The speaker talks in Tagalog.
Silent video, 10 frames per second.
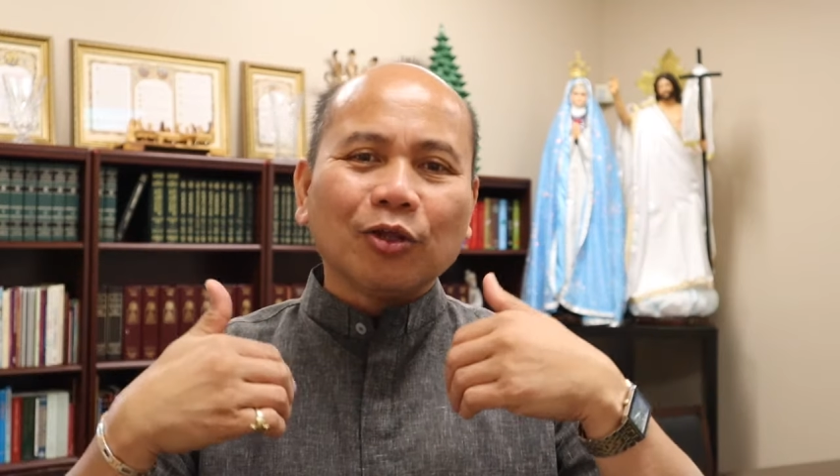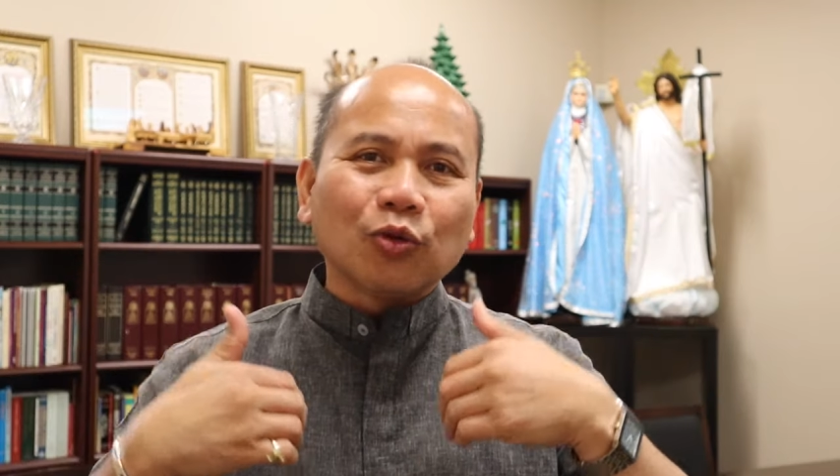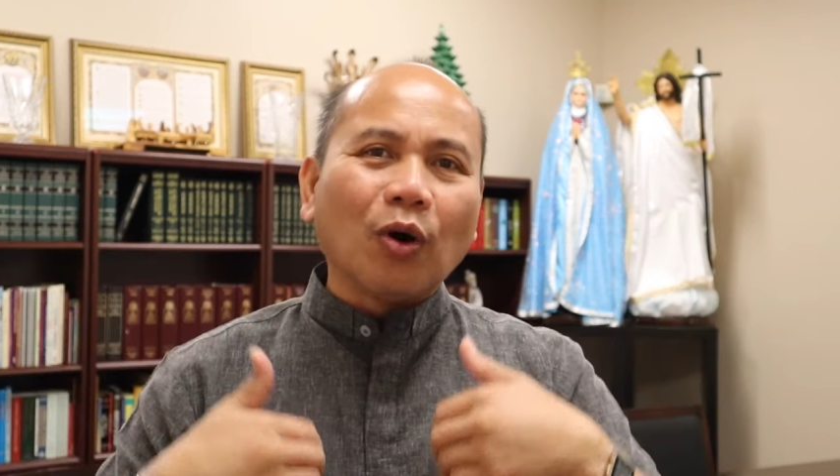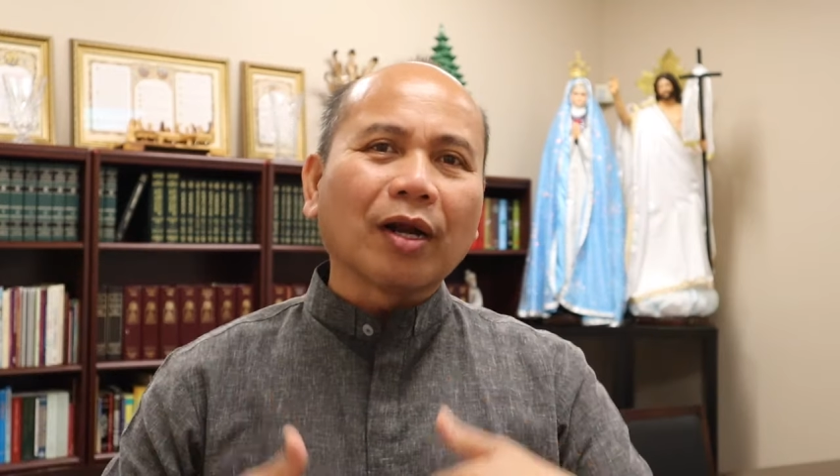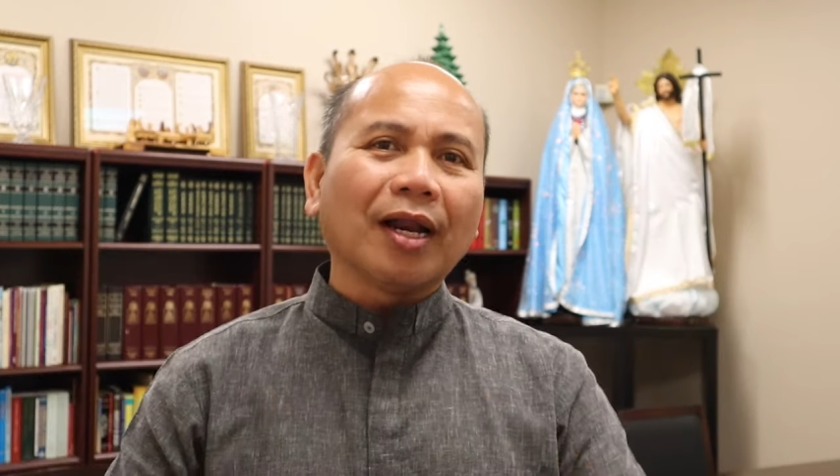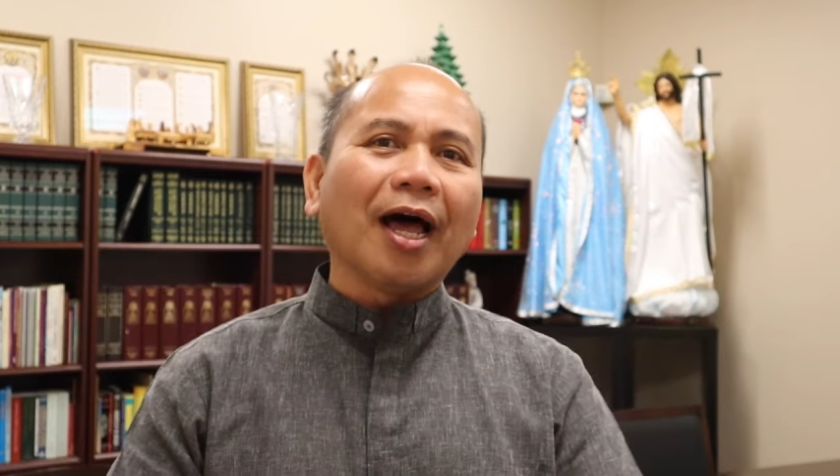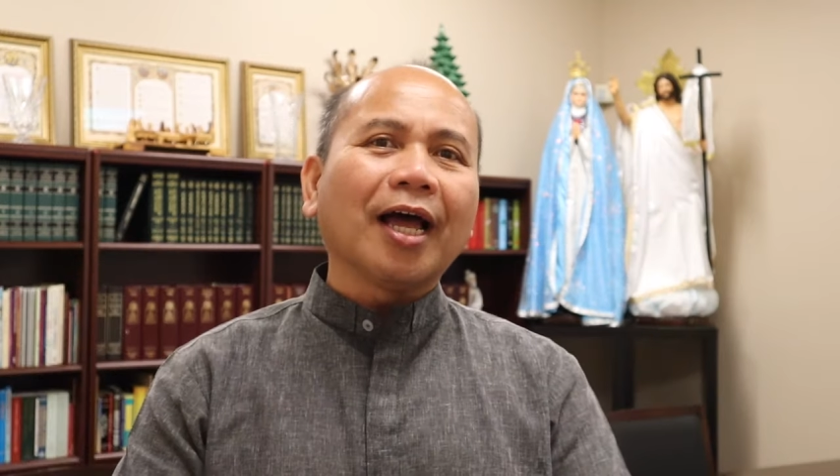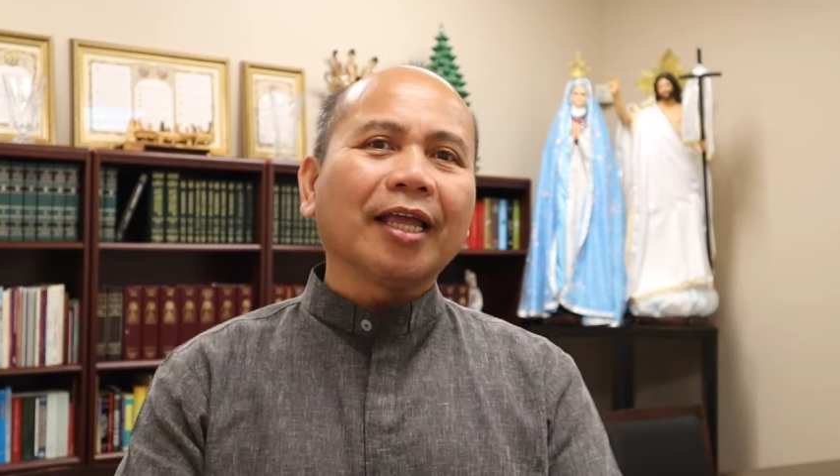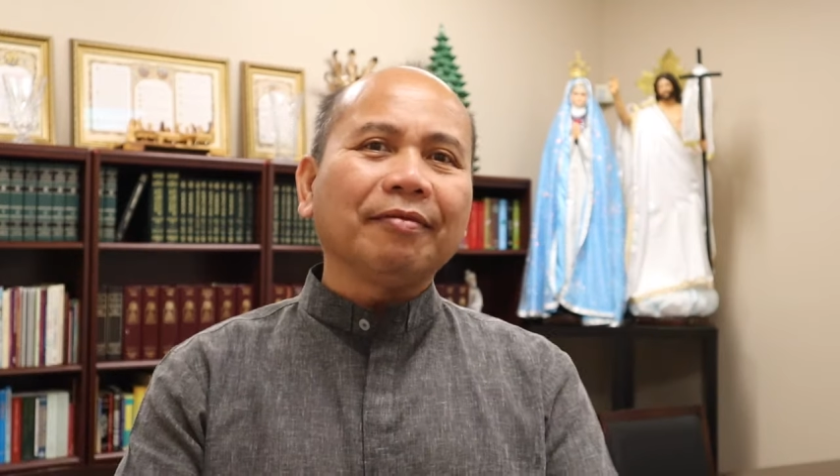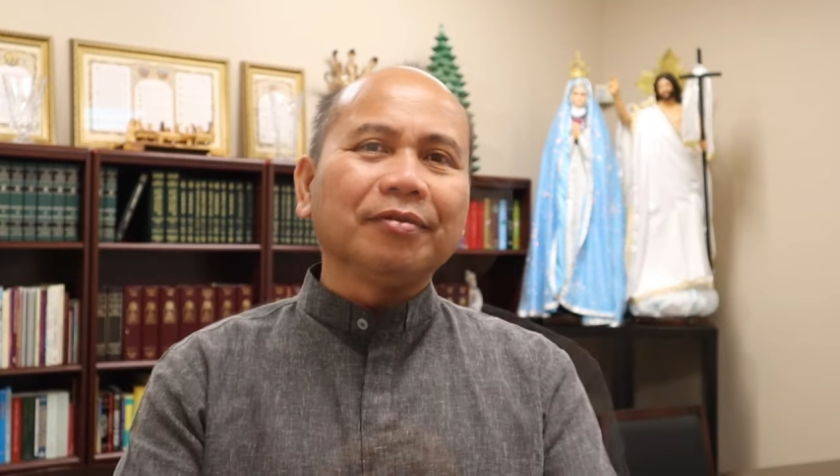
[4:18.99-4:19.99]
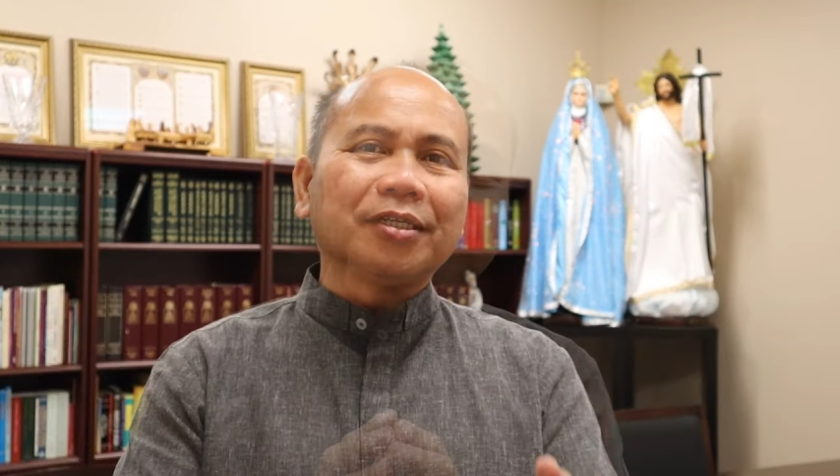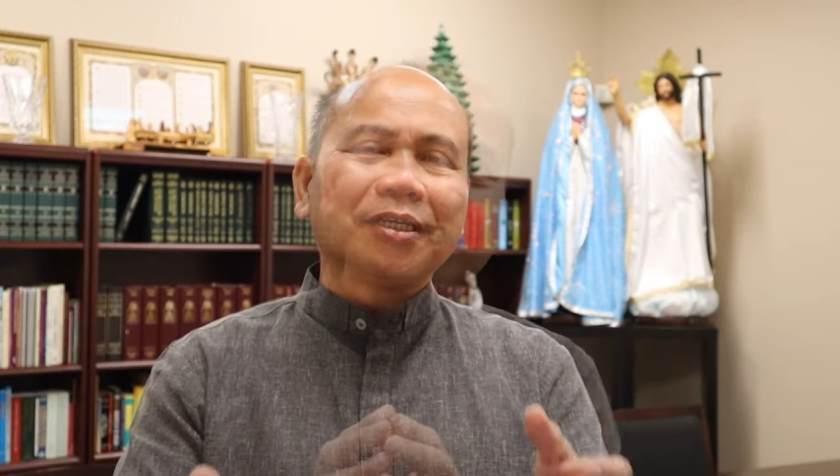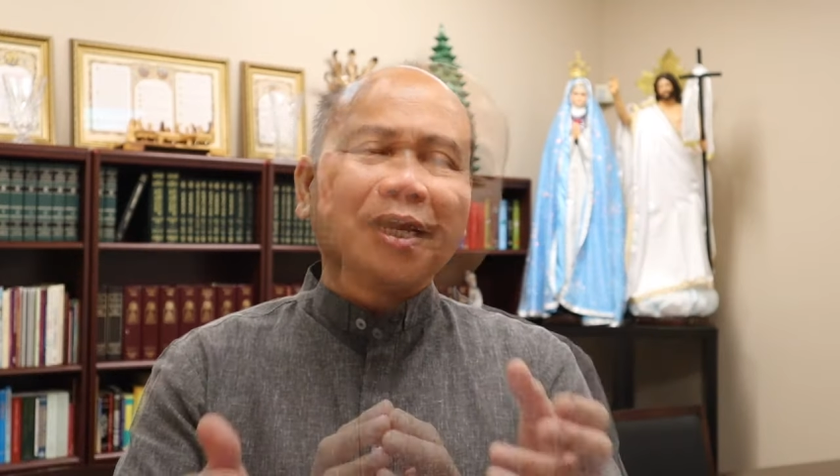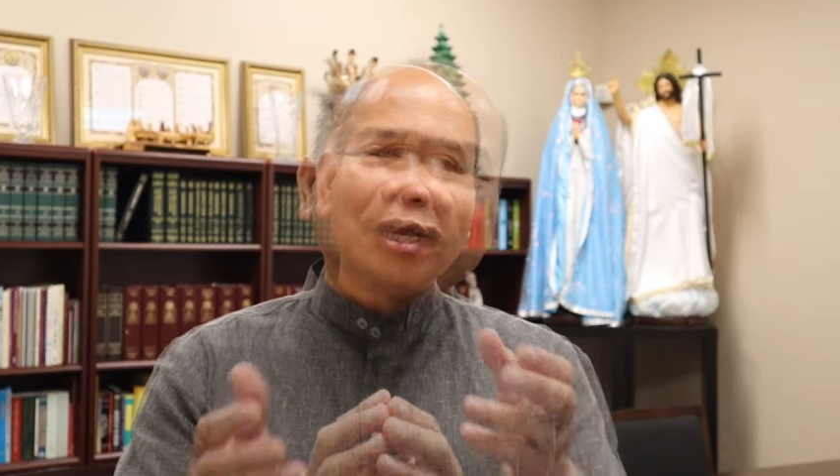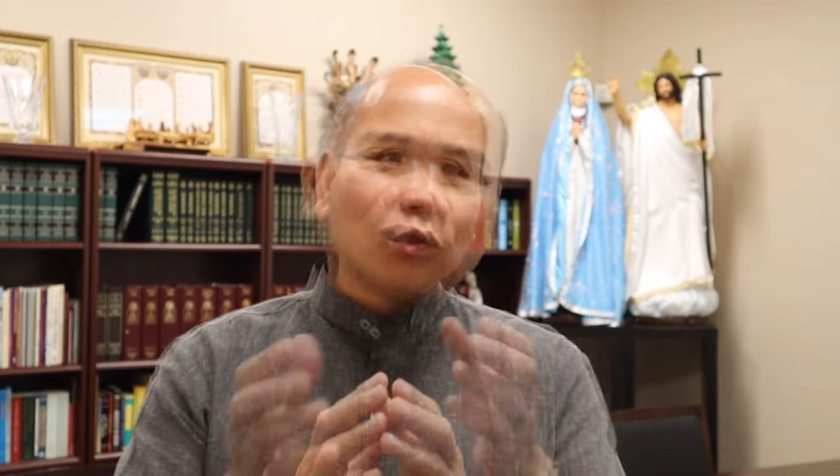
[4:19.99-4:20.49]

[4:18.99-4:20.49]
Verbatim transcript: to our lives,